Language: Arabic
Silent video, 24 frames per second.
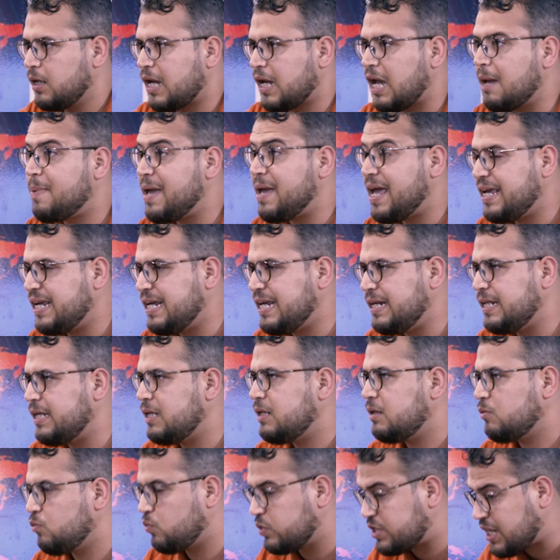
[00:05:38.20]
قبائلي
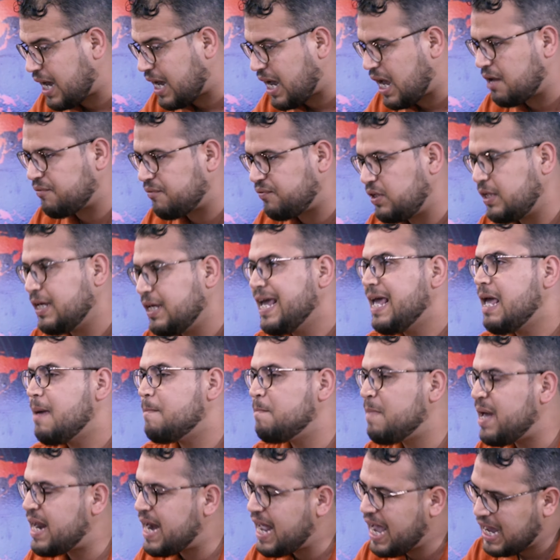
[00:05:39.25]
وثقافي
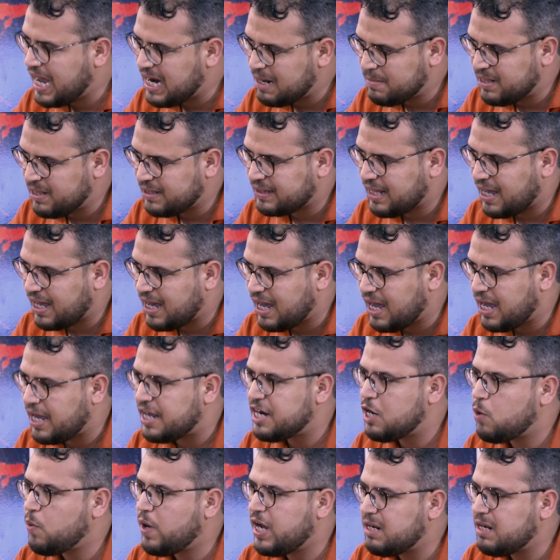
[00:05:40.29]
منح المنطقة
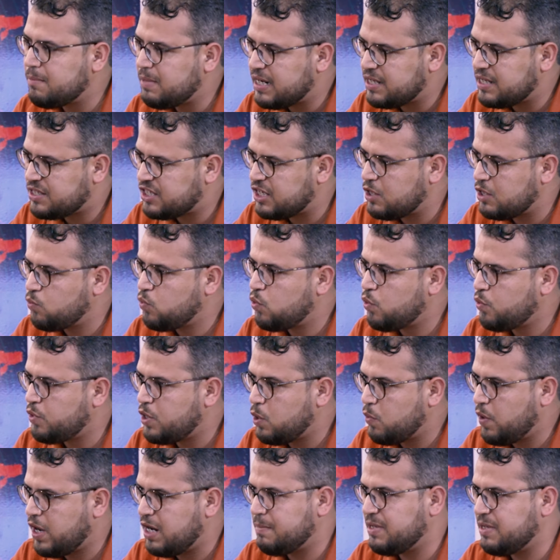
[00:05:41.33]
نوعا من التنوع
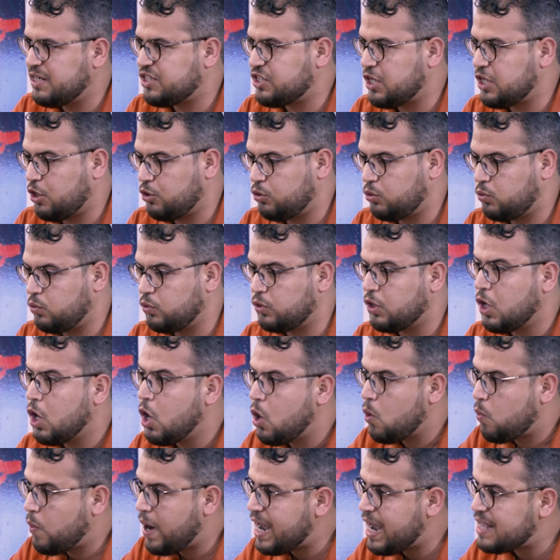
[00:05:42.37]
ونوعا من التعدد
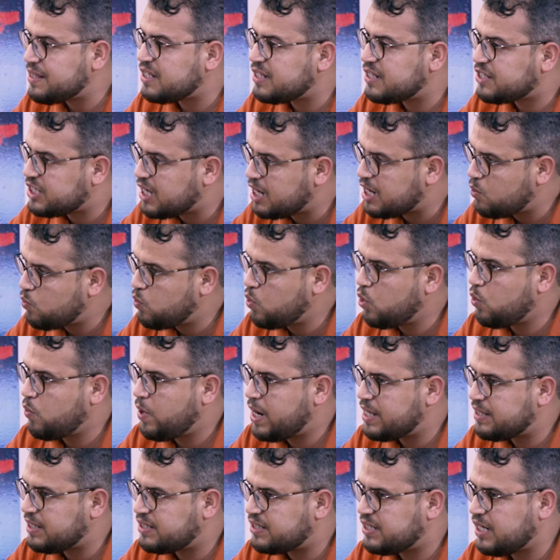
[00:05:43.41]
وهذا التنوع
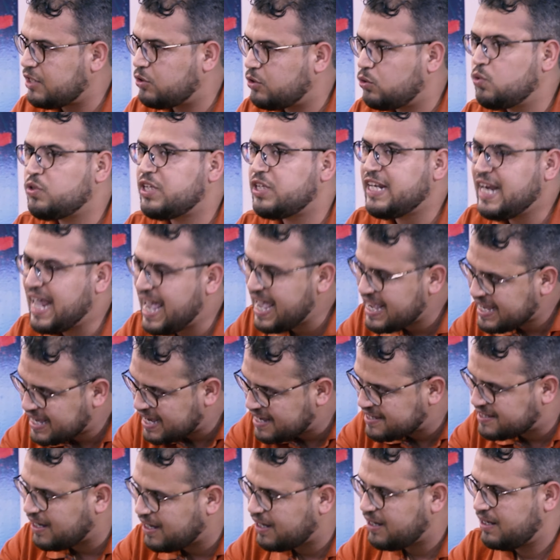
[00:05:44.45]
وهذا التعدد
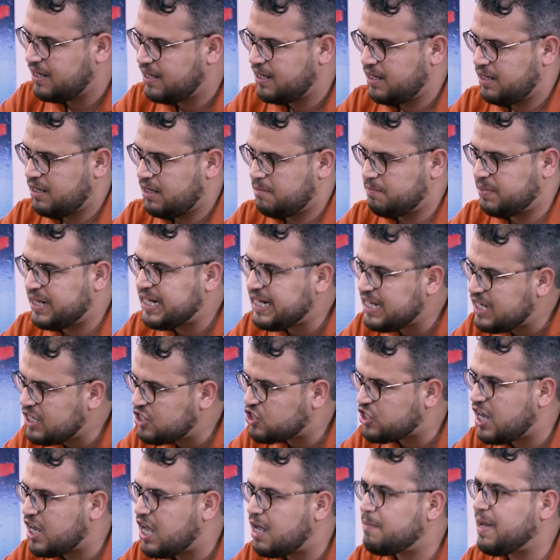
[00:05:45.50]
انعكس
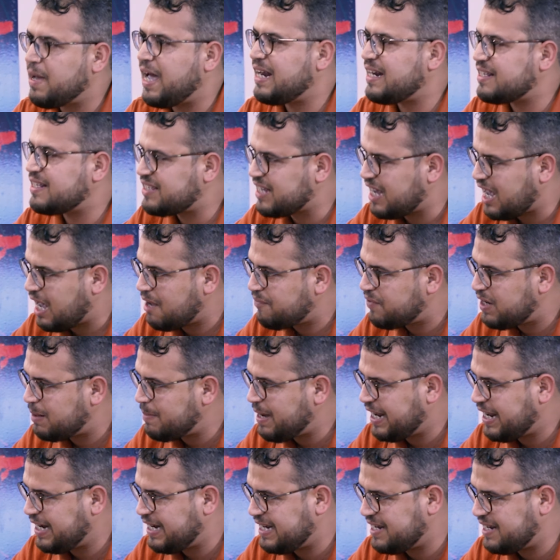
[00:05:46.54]
بالايجاب على الثقافه
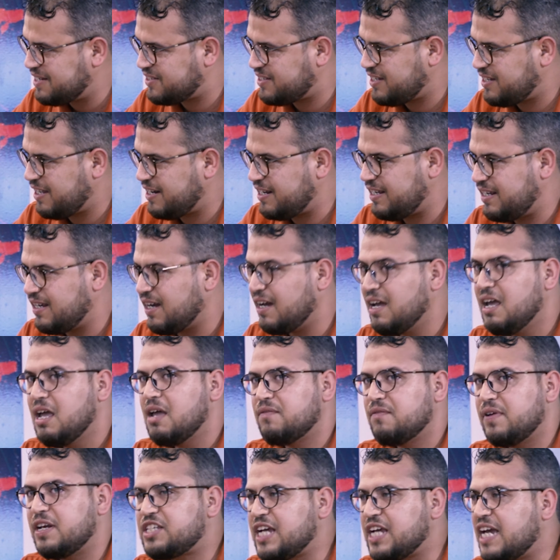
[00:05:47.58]
المحليه الزعريه
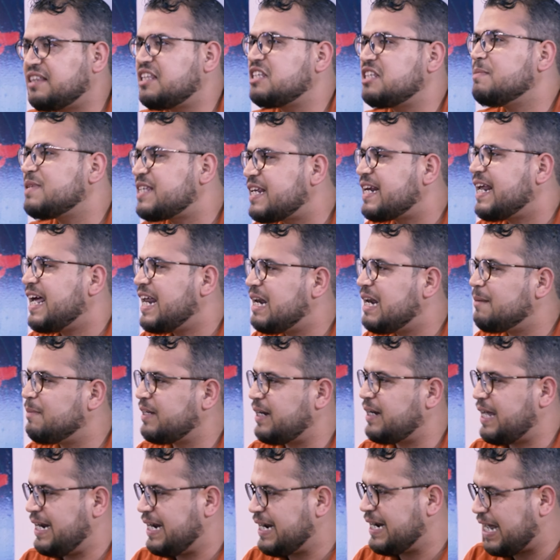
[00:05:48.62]
فنتحدث مثلا
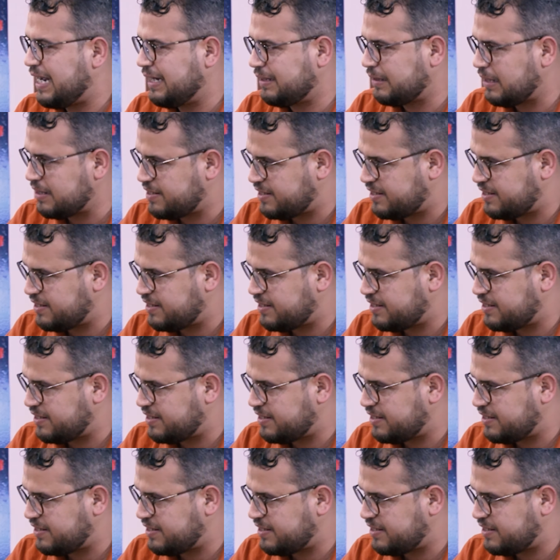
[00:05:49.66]
عن على العيطه